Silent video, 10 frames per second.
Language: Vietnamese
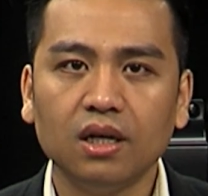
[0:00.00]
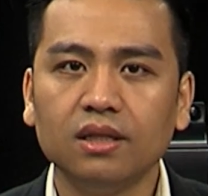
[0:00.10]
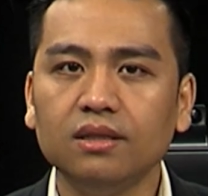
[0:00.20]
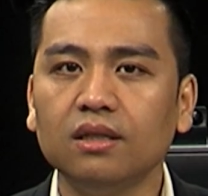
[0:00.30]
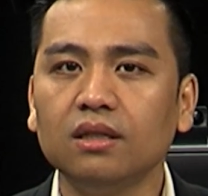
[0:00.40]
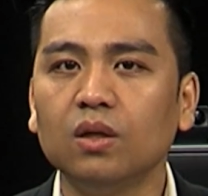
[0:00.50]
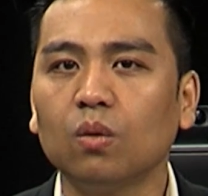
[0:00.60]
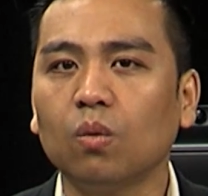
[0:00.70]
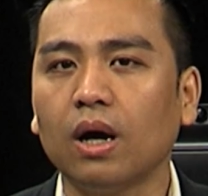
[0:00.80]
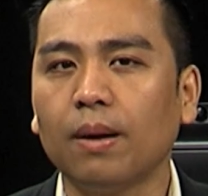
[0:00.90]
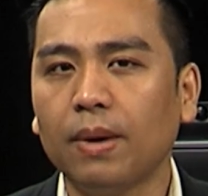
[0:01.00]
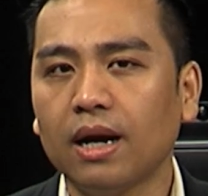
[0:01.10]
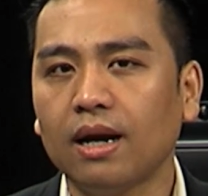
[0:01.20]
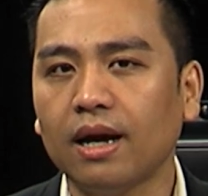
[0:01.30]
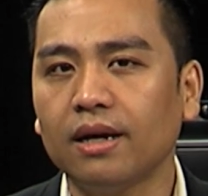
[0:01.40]
nhưng hiệu quả
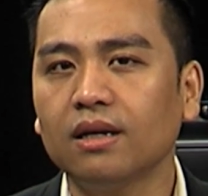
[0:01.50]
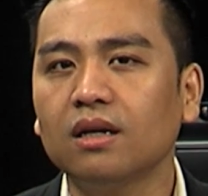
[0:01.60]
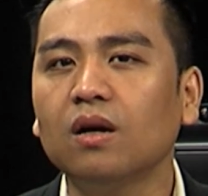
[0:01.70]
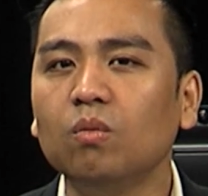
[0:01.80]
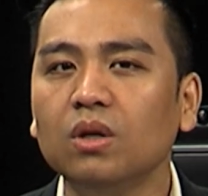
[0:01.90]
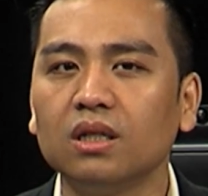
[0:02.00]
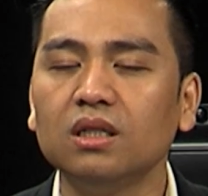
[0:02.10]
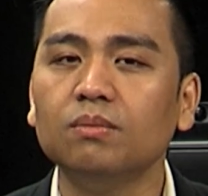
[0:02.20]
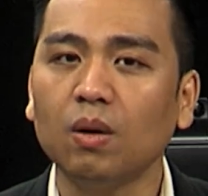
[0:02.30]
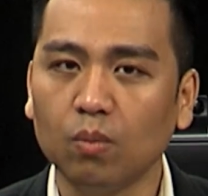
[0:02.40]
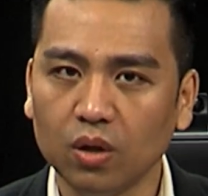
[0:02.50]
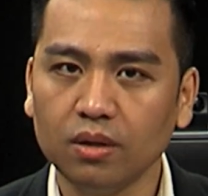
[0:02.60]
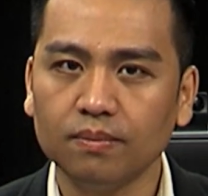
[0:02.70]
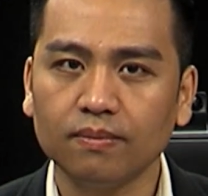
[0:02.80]
mang lại không được như mong muốn.